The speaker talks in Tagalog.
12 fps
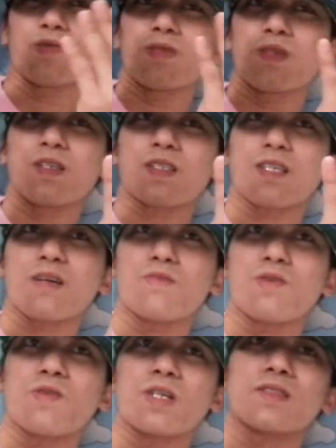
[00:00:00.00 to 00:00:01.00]
yung mga kasama
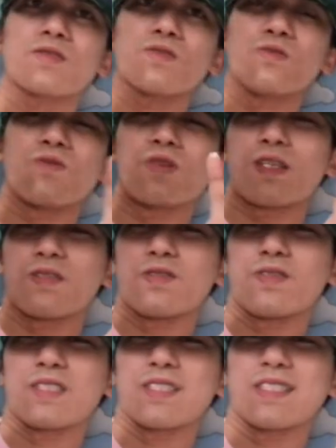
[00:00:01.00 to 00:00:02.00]
ko at uulan
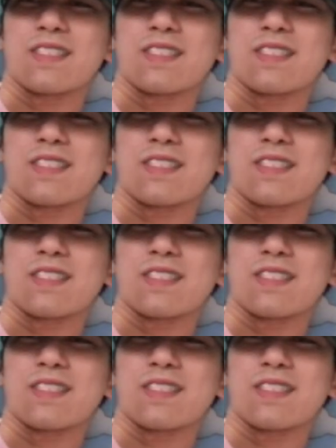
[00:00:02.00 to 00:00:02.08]
yun. Eh.